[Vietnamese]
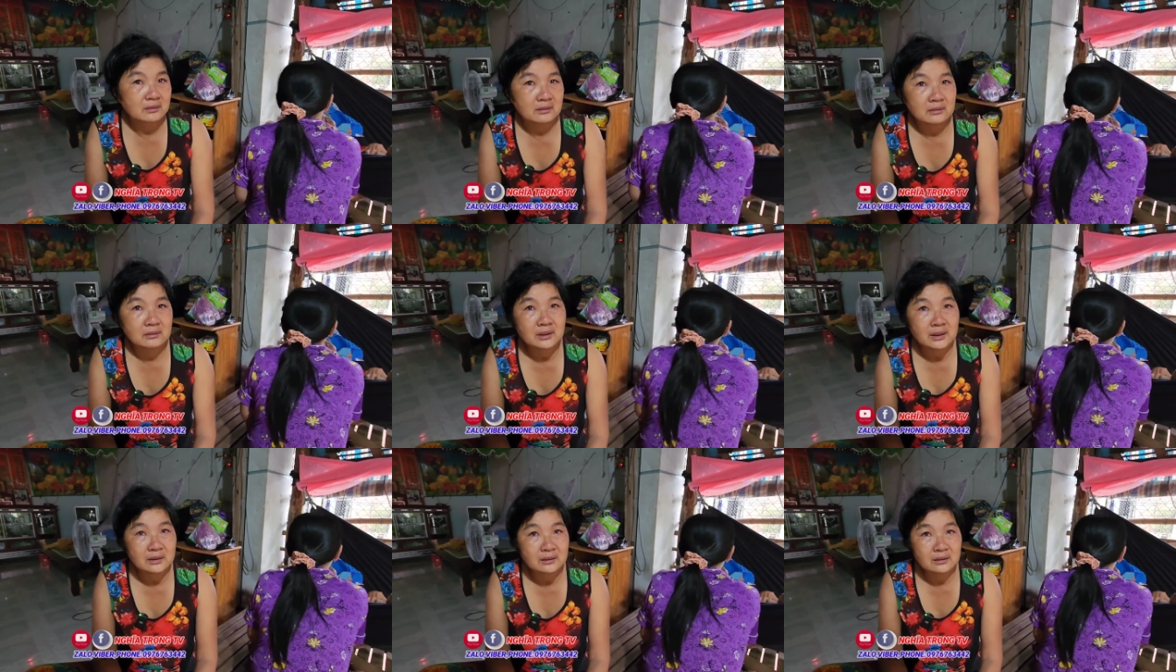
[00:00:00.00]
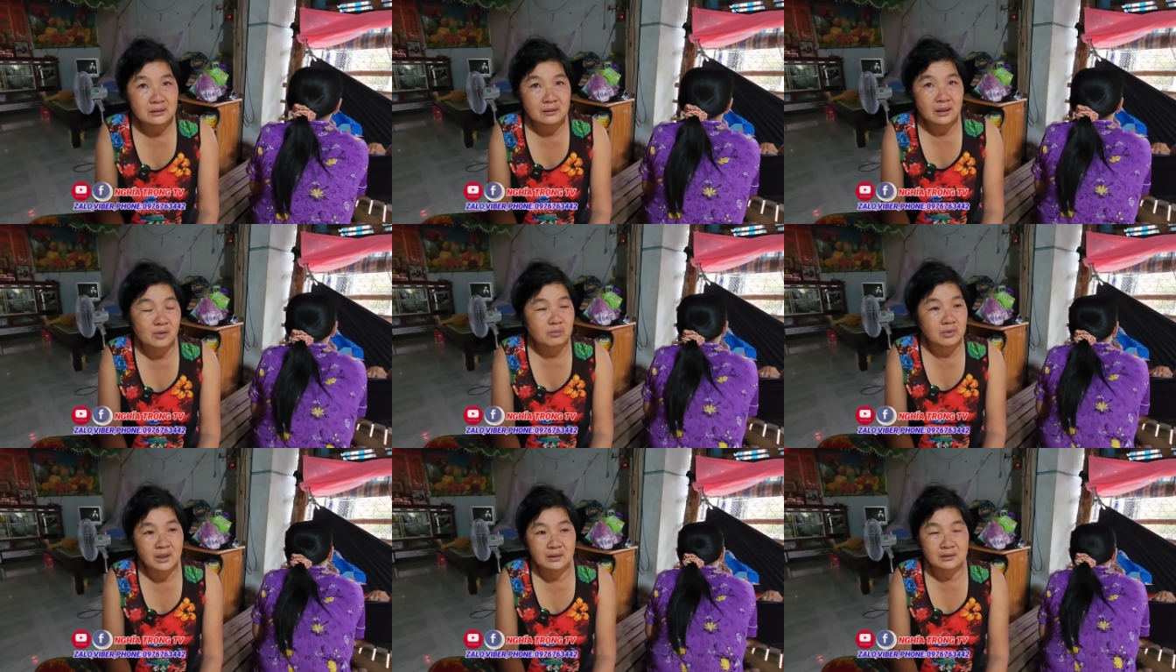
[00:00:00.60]
có dạ. khi
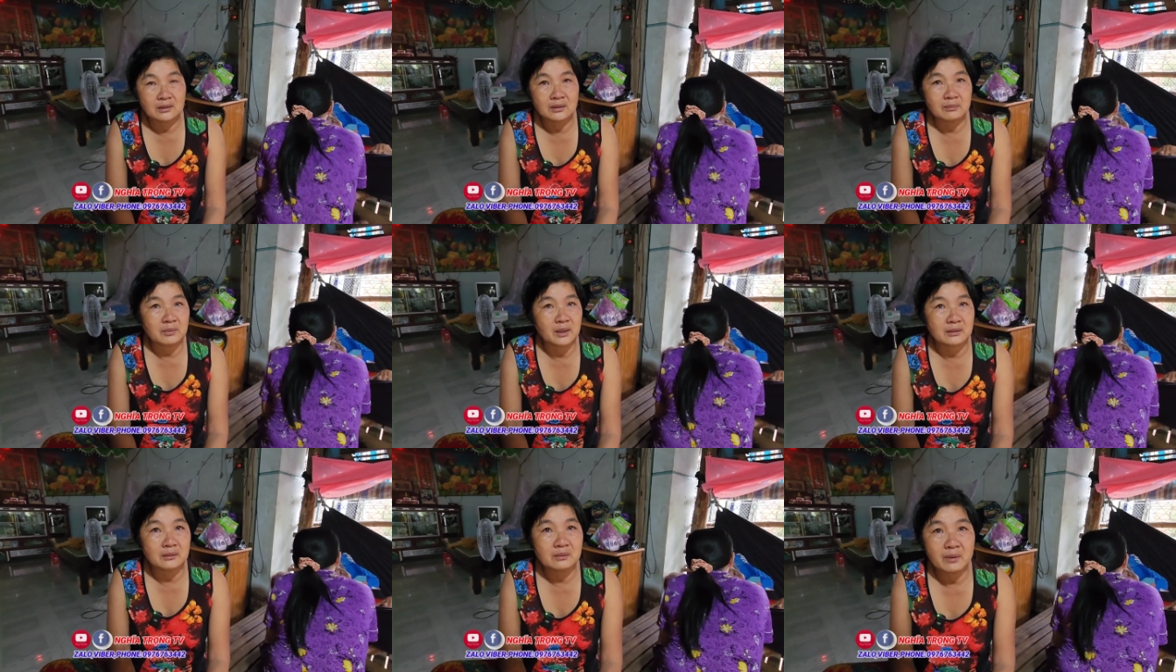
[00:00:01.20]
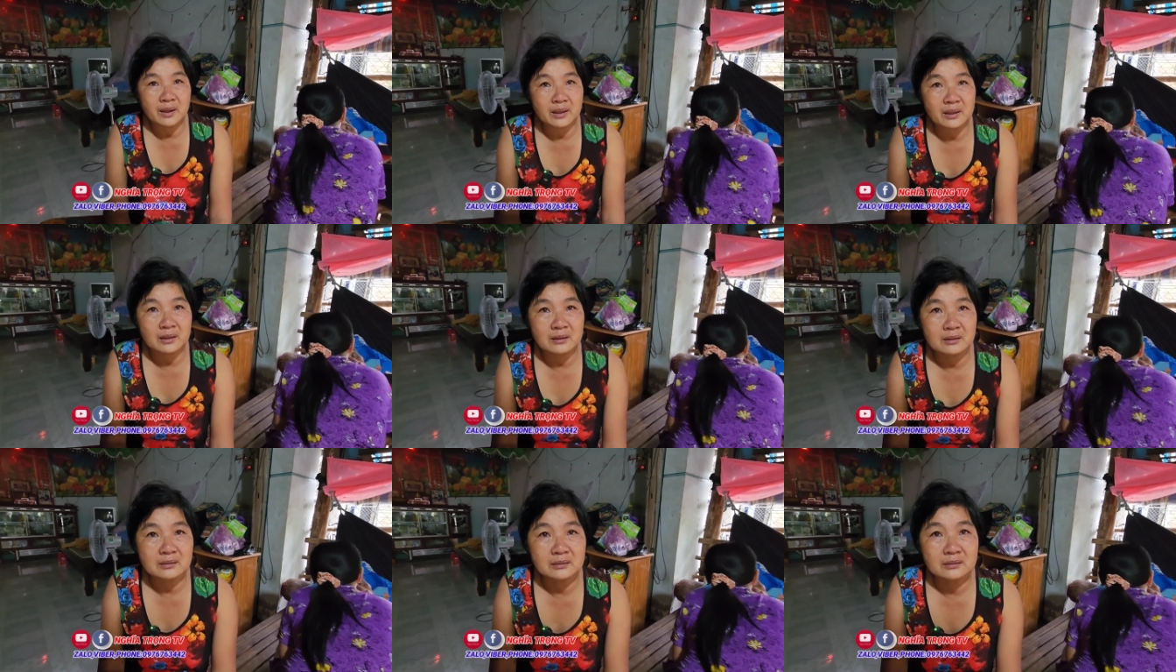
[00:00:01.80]
hụt thử hụt hử hoài
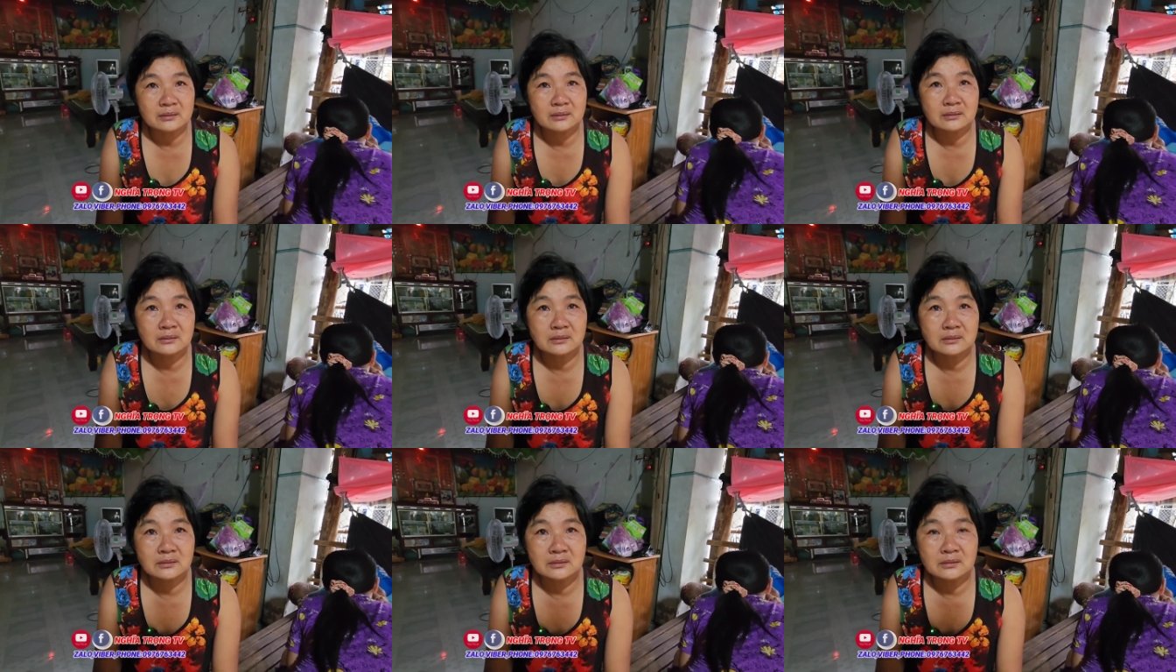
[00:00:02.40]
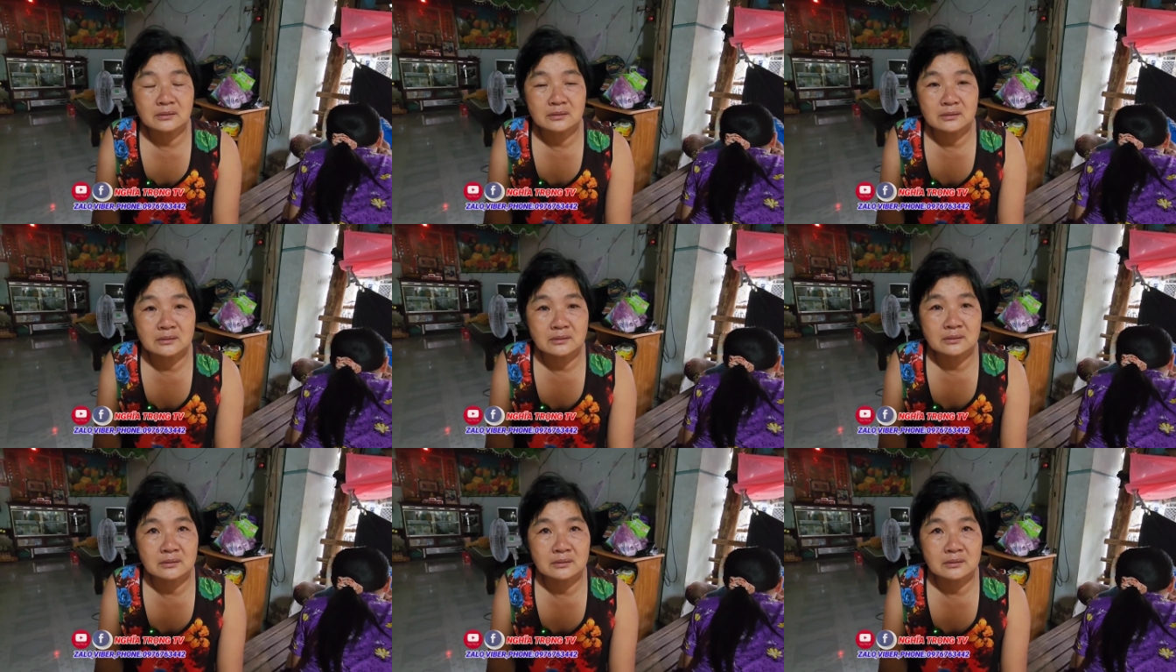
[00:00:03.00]
à dạ.